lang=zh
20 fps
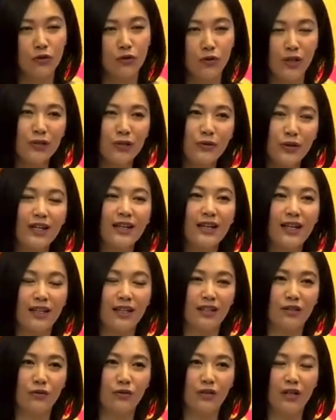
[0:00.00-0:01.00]
所以对
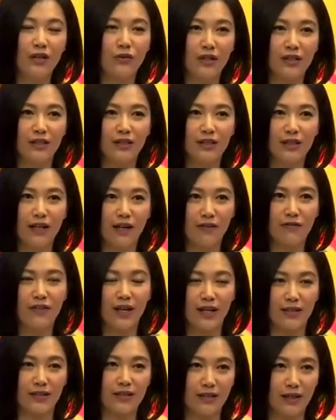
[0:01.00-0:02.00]
两个女演员的看
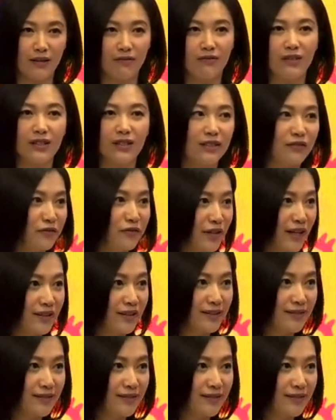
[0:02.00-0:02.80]
法，你应该问一凡。